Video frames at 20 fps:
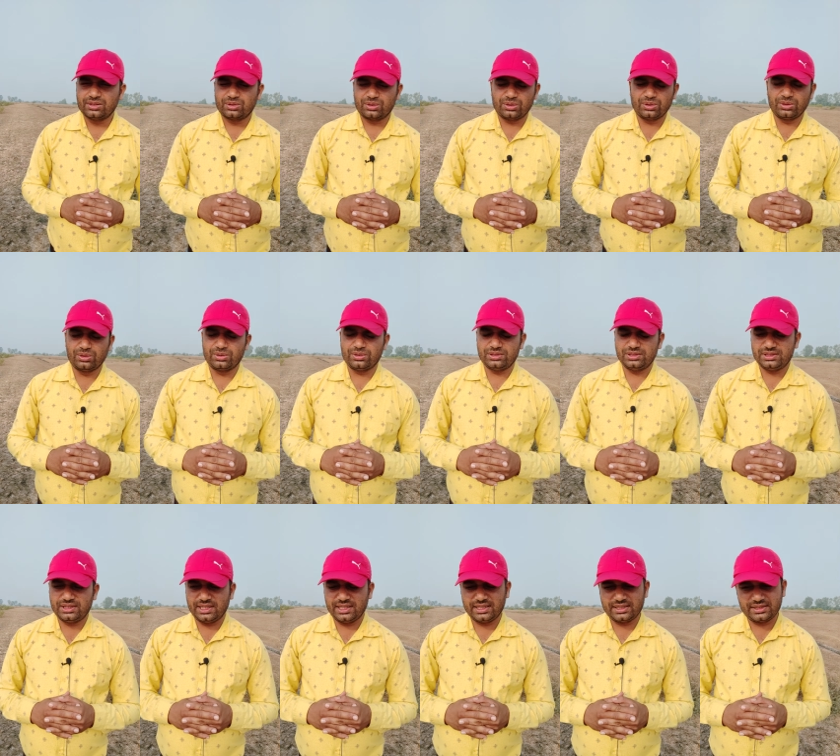तो
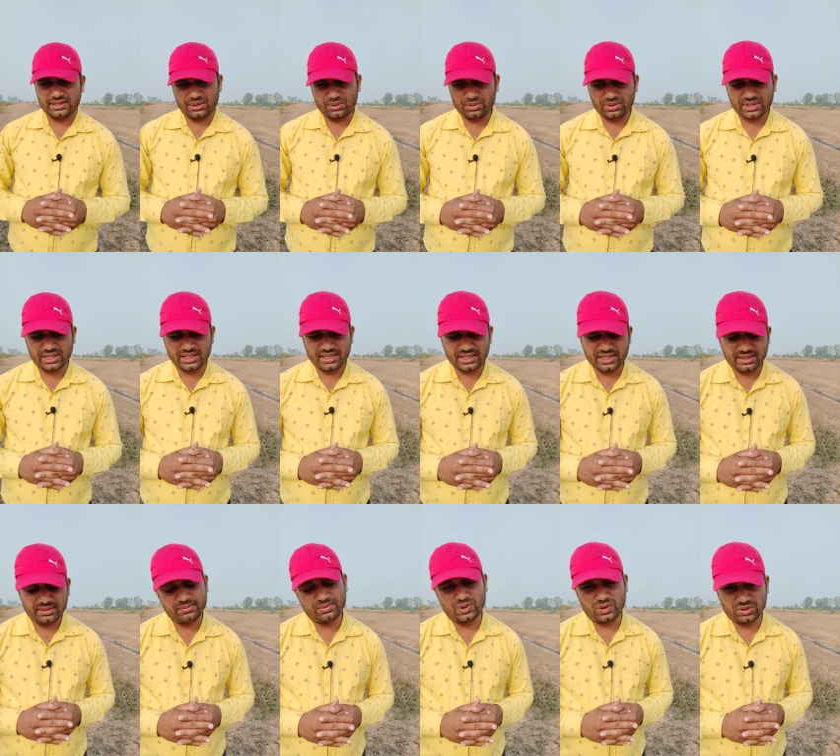ये ज़रूर
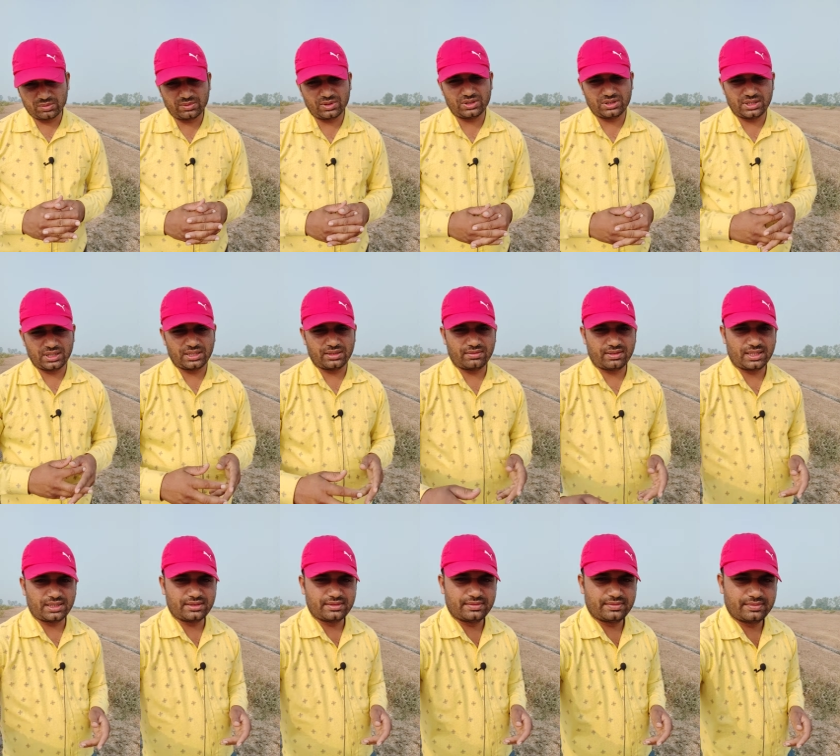करिए बहुत बहुत
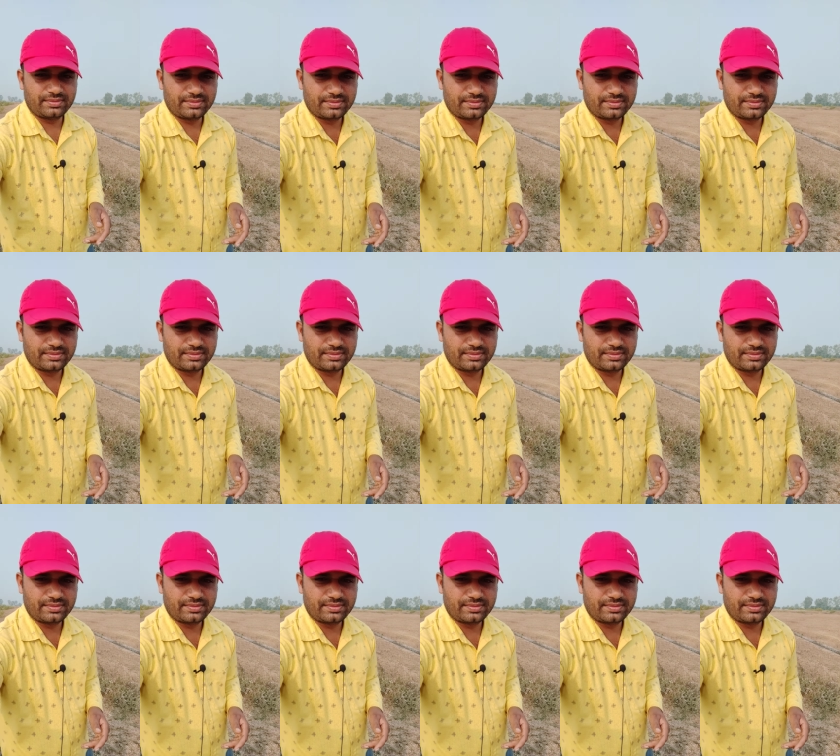धन्यवाद